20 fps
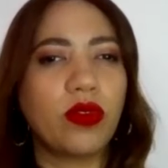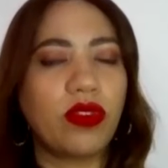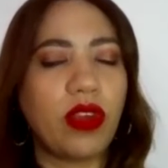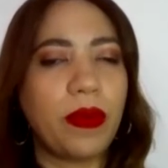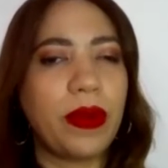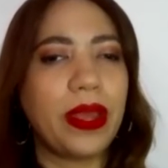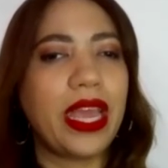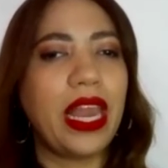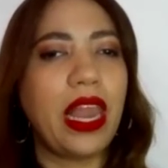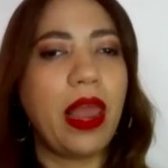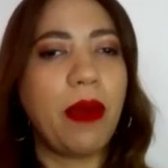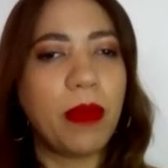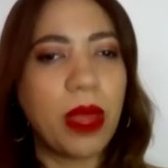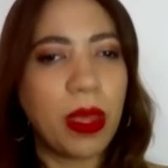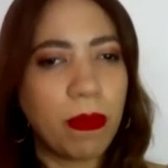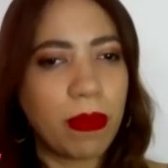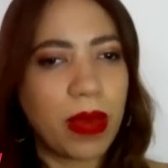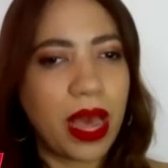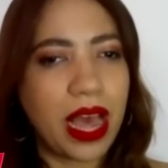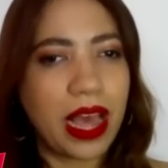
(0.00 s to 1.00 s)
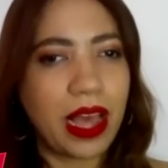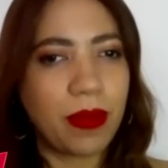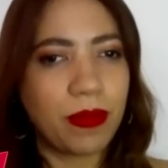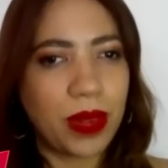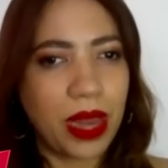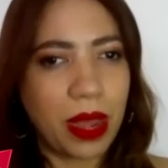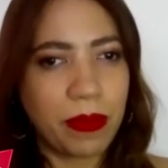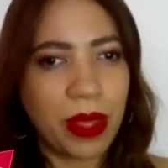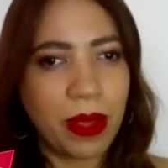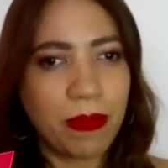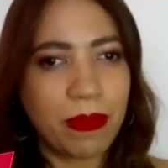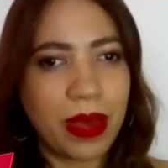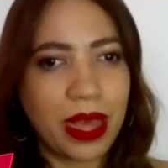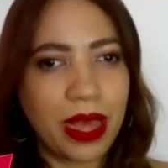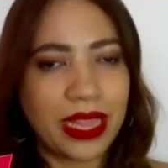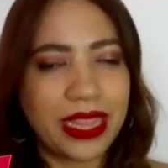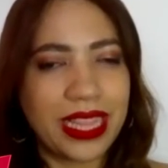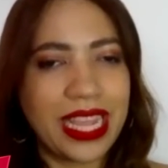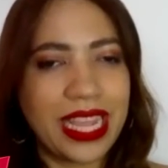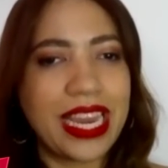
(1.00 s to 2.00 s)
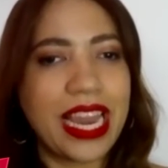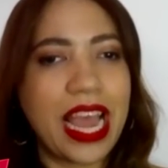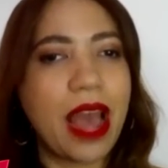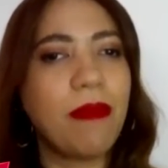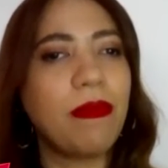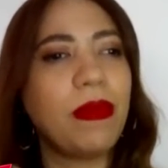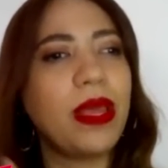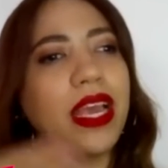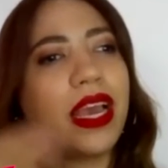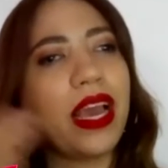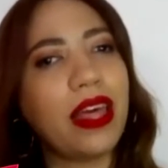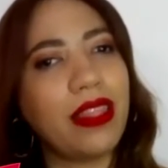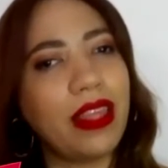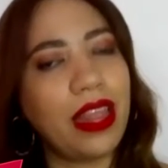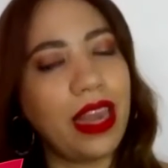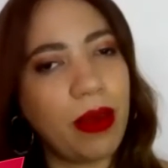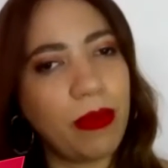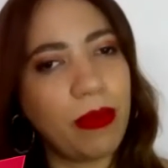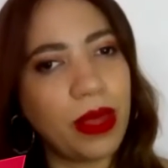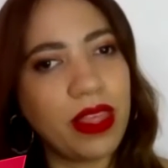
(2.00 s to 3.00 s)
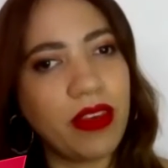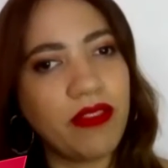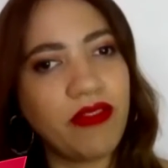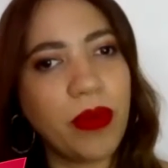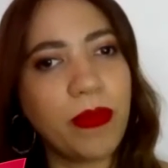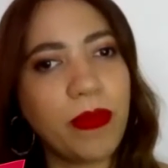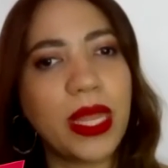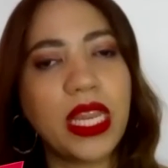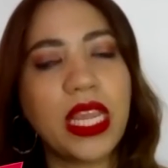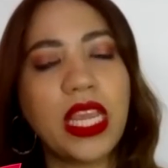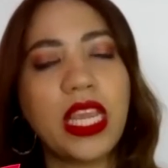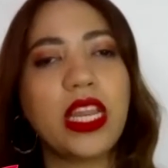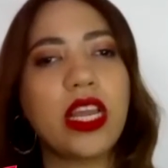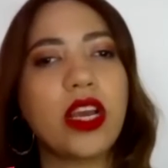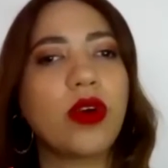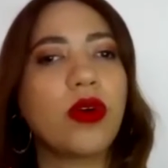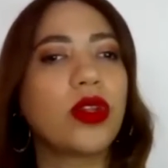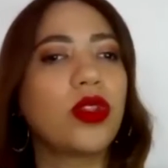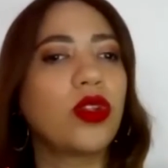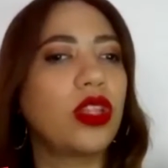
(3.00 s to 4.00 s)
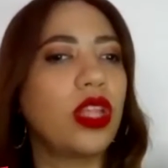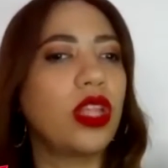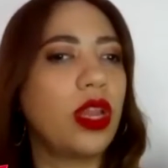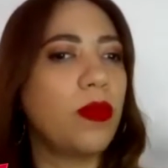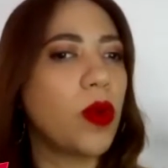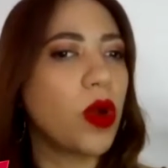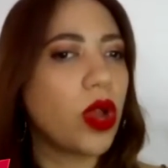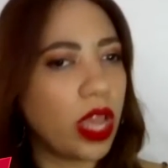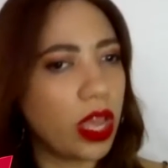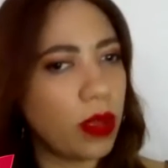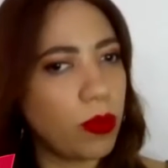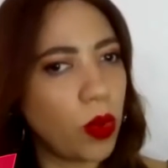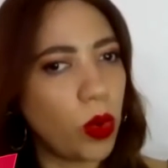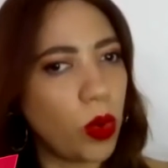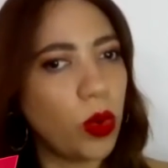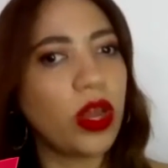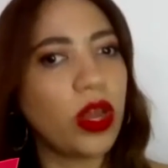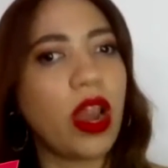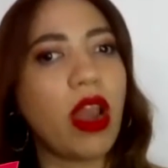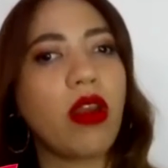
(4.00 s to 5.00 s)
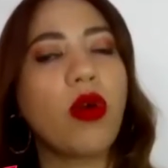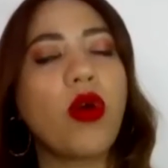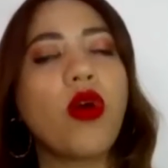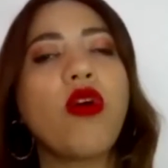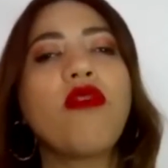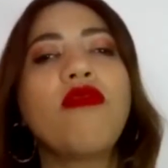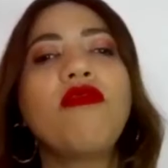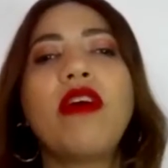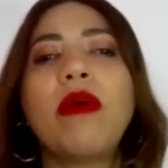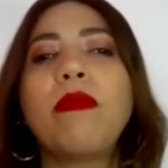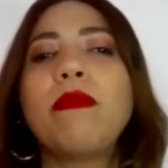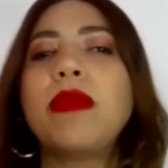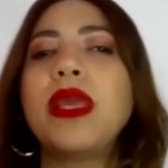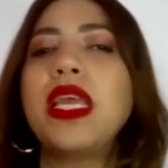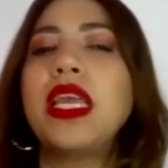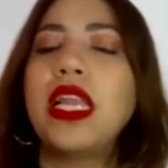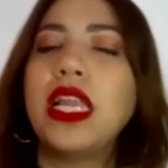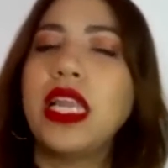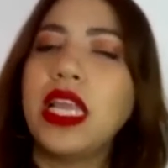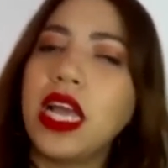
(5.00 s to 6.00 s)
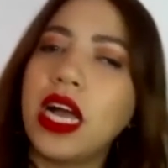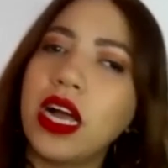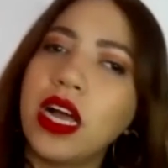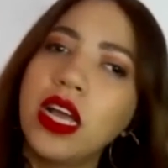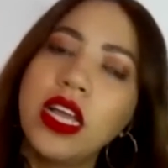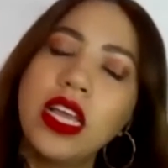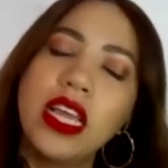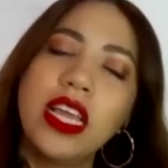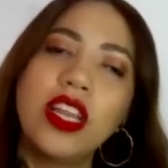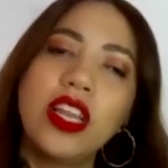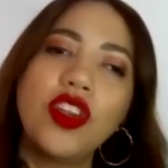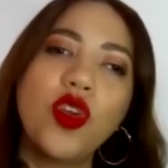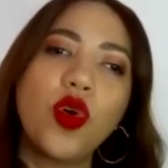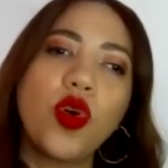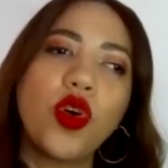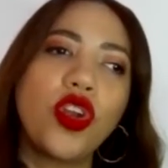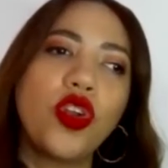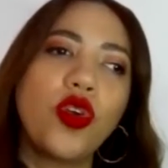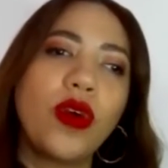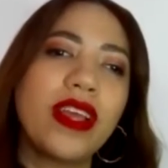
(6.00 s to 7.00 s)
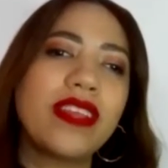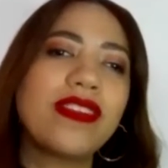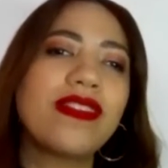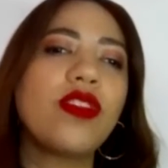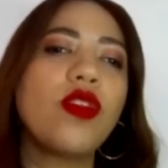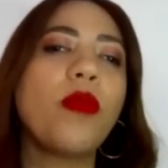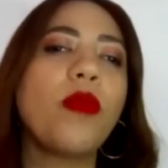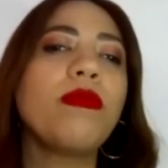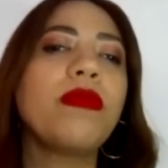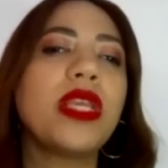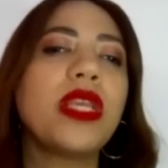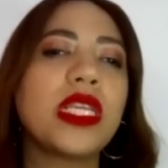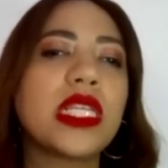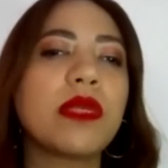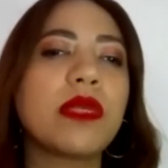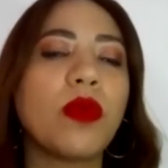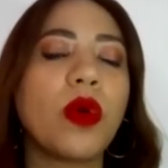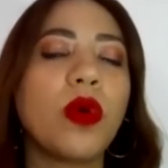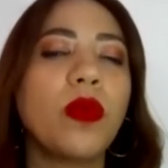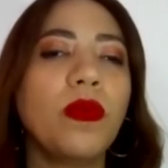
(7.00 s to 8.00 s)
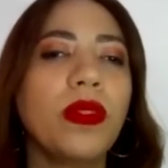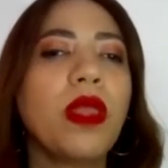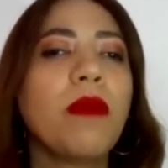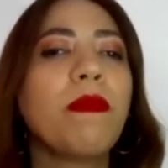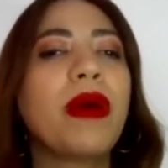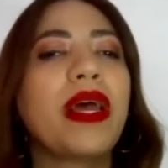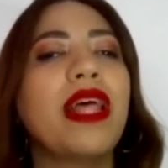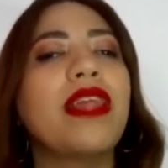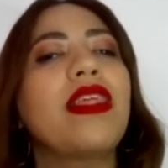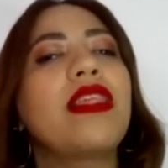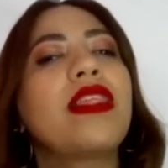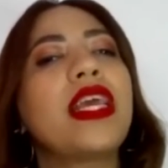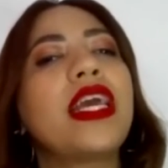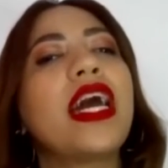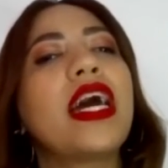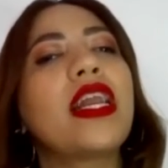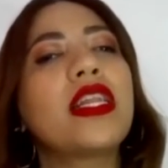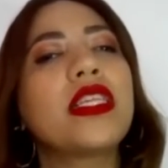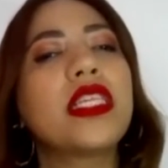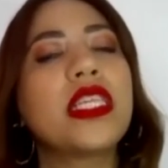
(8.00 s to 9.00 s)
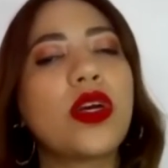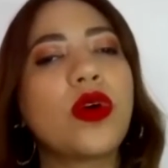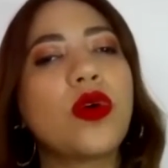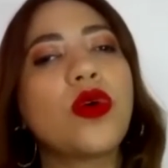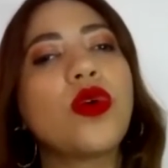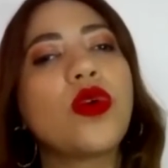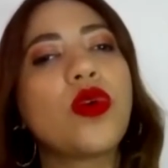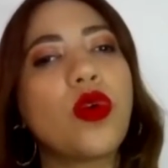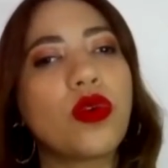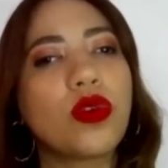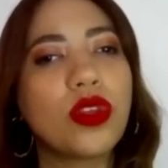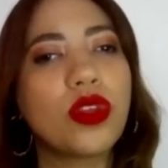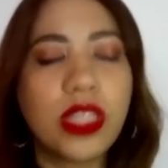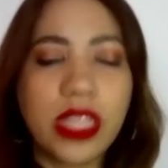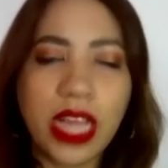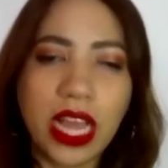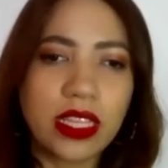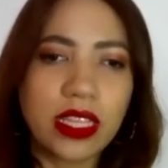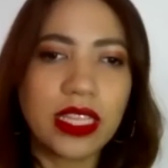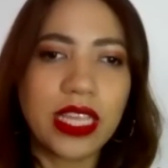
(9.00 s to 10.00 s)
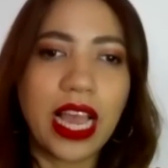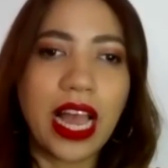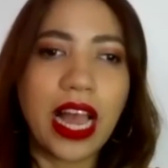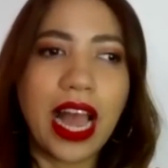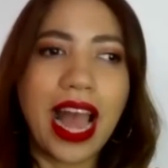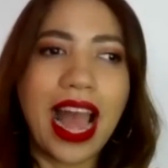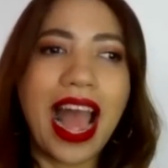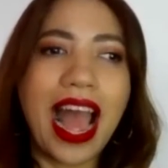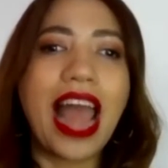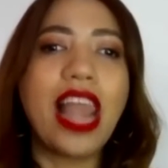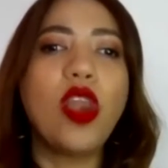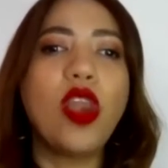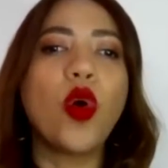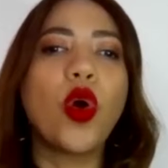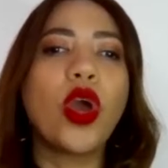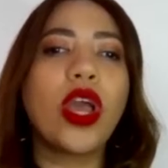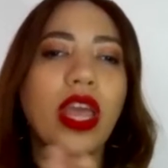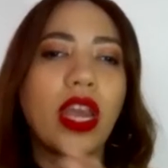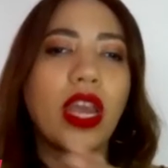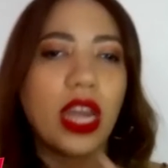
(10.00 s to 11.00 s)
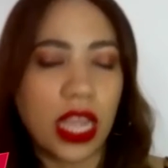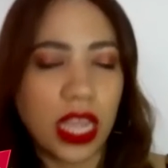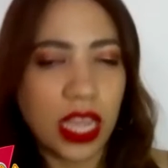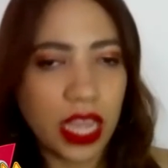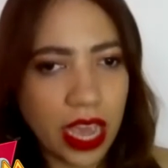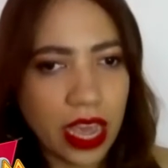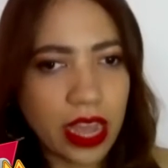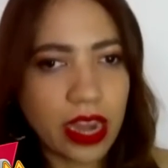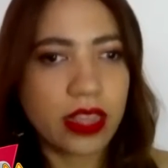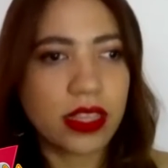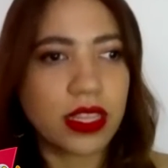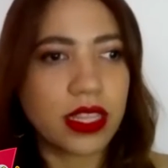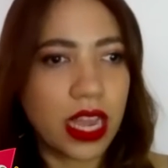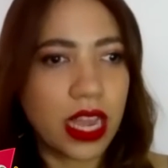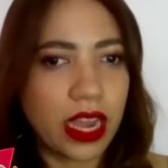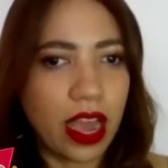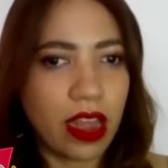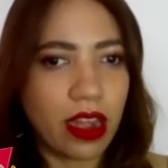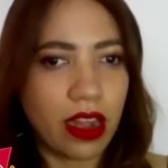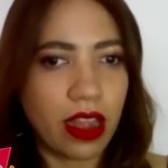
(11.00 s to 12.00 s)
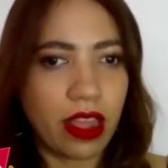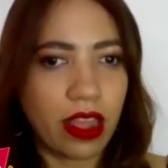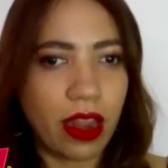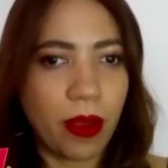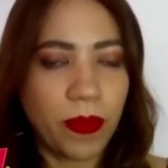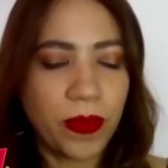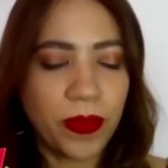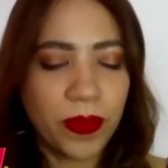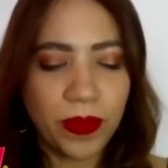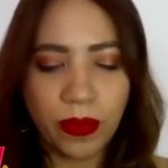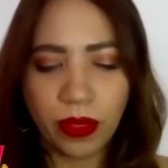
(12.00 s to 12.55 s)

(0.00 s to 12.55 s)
Tú sabes que la misma, la misma dinámica de la vida femenina, cuando tenemos que involucrarnos con familia, no, no es lo mismo para dedicarse con constancia a lo que requiere esta carrera.